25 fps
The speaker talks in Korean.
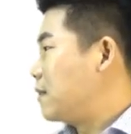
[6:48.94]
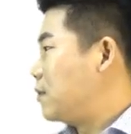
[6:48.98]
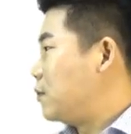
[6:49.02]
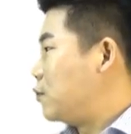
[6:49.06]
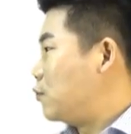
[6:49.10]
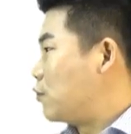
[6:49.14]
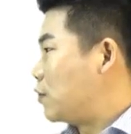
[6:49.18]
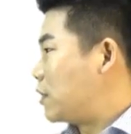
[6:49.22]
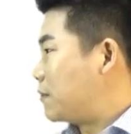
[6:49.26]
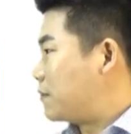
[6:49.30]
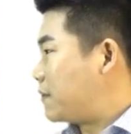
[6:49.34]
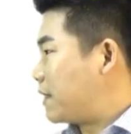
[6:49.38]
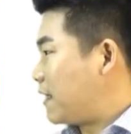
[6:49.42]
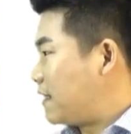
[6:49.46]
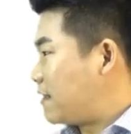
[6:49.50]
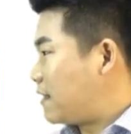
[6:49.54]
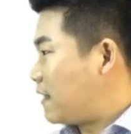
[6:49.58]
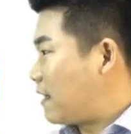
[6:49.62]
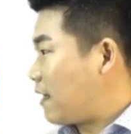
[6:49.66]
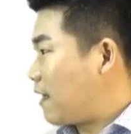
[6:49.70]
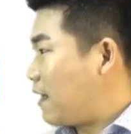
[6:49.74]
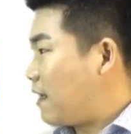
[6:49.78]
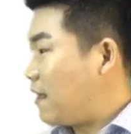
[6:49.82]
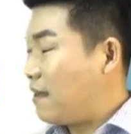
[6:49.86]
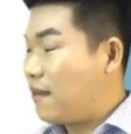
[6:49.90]
60세
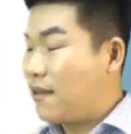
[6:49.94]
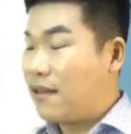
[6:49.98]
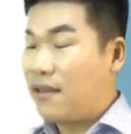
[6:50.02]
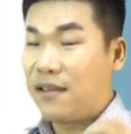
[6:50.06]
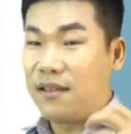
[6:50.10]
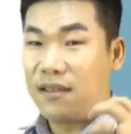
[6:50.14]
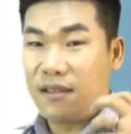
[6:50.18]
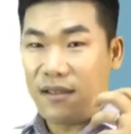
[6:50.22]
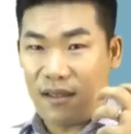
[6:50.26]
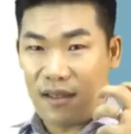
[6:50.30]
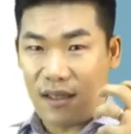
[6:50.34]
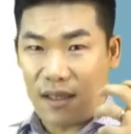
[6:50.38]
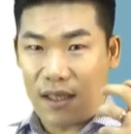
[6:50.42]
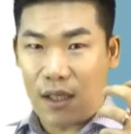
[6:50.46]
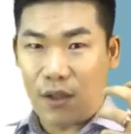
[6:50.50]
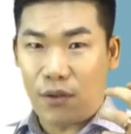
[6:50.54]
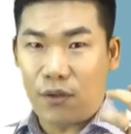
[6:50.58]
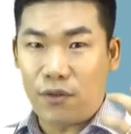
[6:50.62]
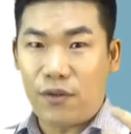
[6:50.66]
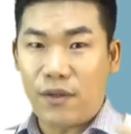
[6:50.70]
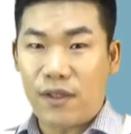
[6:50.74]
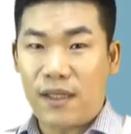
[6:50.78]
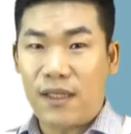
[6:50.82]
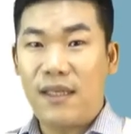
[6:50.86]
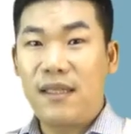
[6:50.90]
이상의 직계
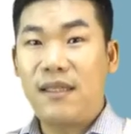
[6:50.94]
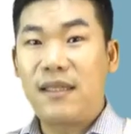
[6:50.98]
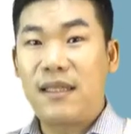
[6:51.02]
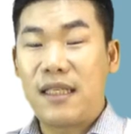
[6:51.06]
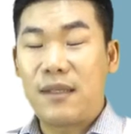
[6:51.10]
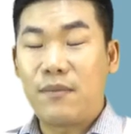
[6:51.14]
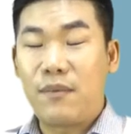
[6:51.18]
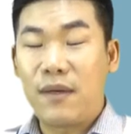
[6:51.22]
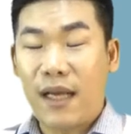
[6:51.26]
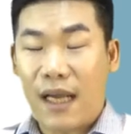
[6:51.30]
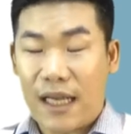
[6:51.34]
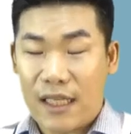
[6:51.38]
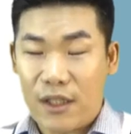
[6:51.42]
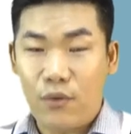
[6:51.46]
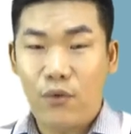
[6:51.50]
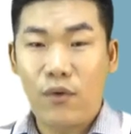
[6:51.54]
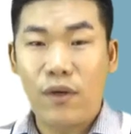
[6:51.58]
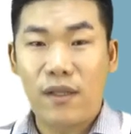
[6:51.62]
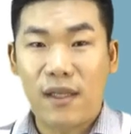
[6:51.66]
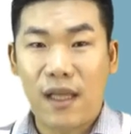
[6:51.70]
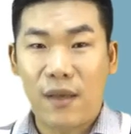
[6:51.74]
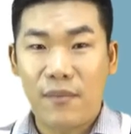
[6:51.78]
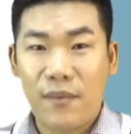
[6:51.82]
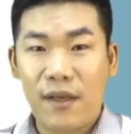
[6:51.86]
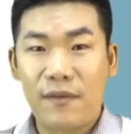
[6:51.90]
전속이 집을 가지고
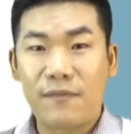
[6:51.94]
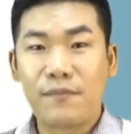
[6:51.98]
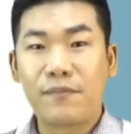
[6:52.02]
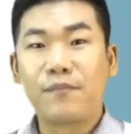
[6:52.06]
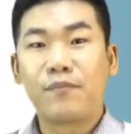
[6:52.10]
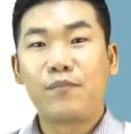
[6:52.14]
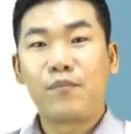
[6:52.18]
있다면